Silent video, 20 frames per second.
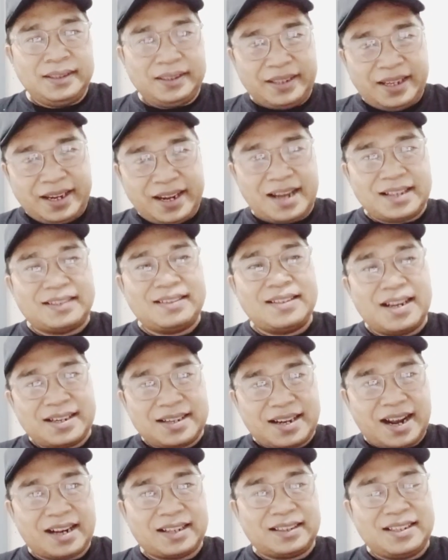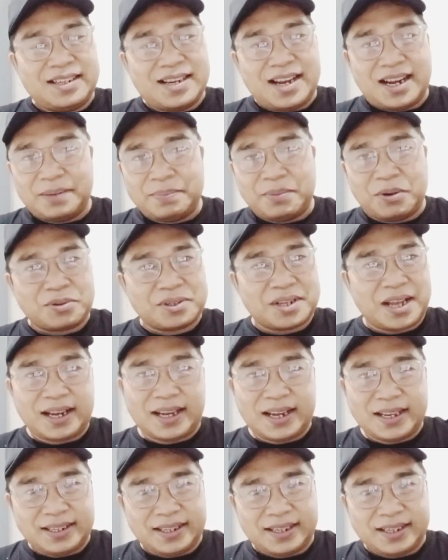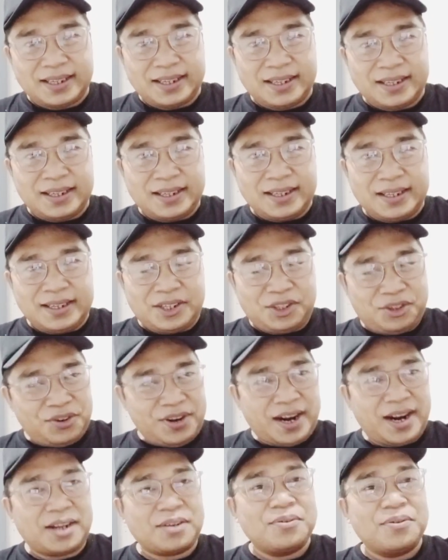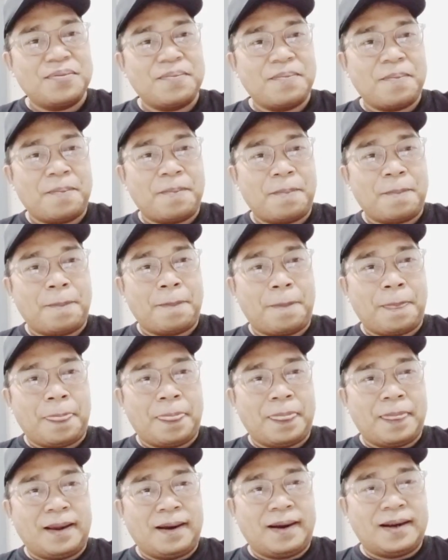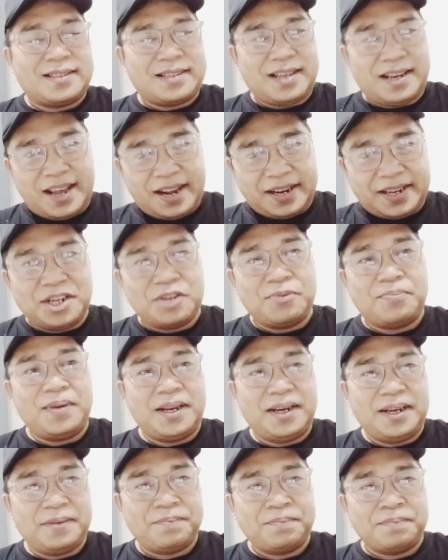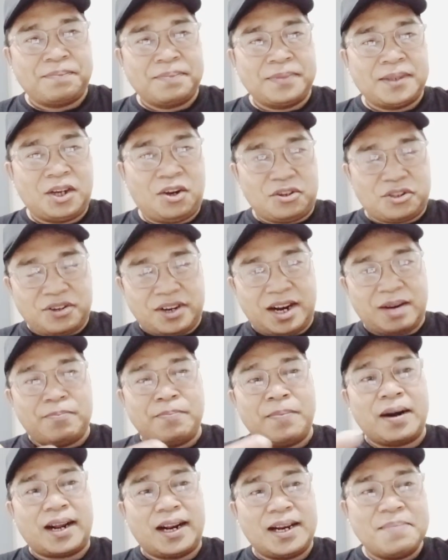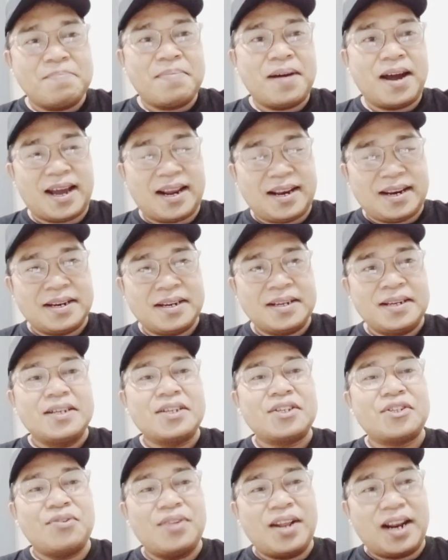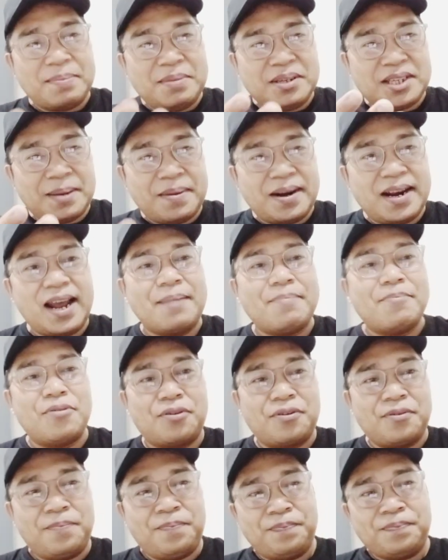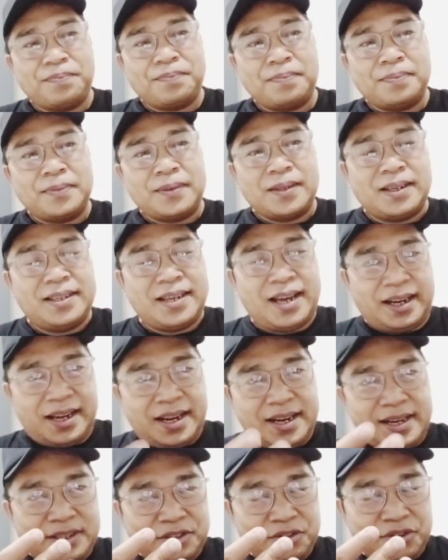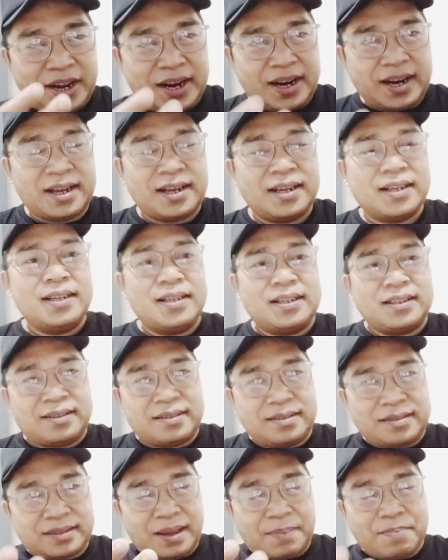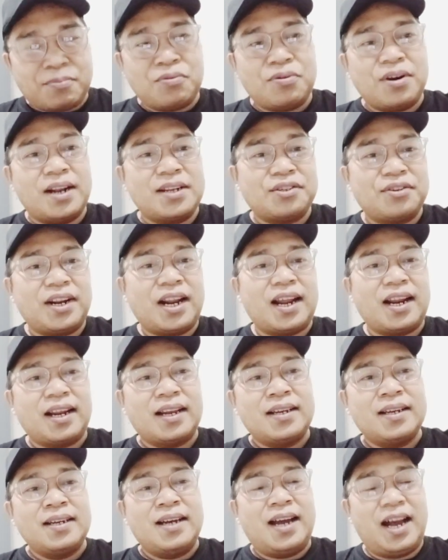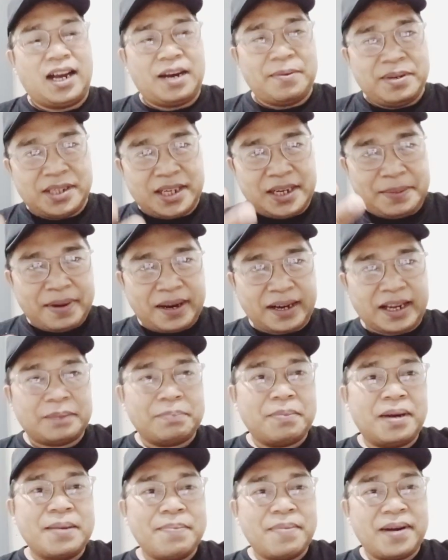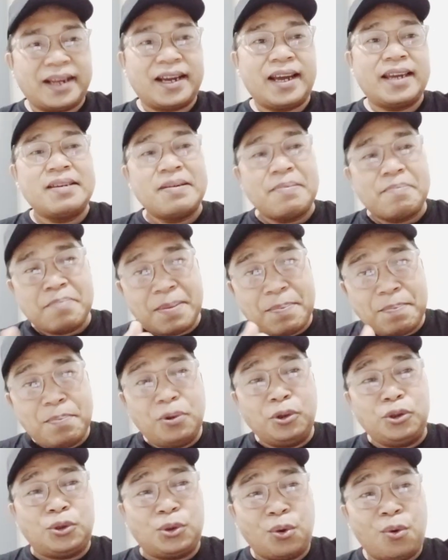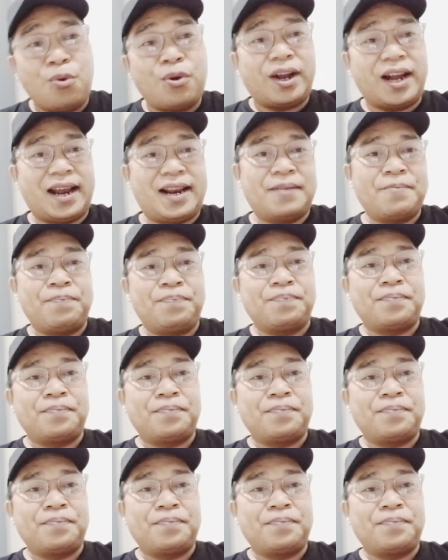Ngengat dan karat tidak akan merusakannya. Saudaraku, sadari hidup ini kalau saudara berkelimpahan, saudara bisa menabur. Yakin saudara, taburan saudara akan menjadi berkat bagi mereka yang membutuhkan.